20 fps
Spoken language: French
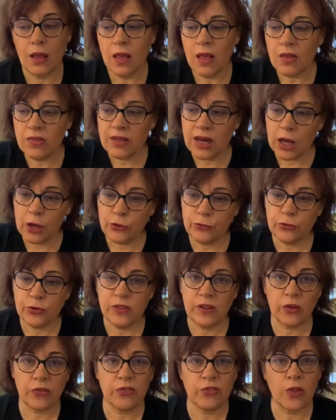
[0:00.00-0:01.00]
C'est là où il faut
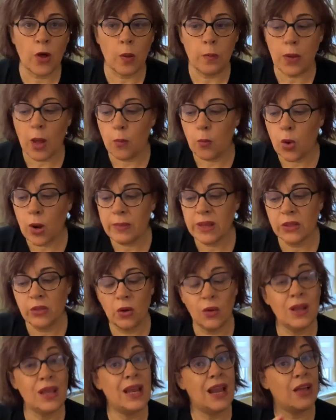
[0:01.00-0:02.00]
dire stop, moi
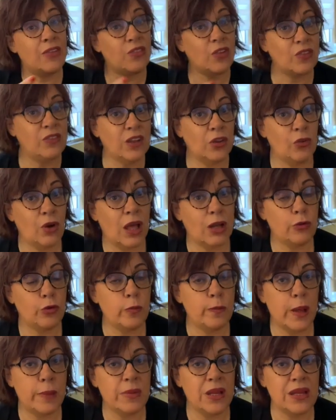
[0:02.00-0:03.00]
maintenant, et là sortir de la
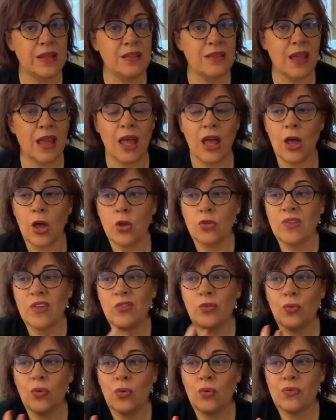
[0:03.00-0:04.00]
culpabilité. De toute
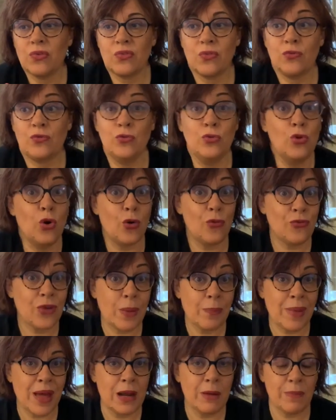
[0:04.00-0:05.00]
façon, vous ne
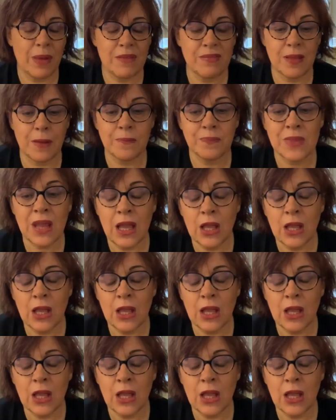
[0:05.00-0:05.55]
referez pas le passé.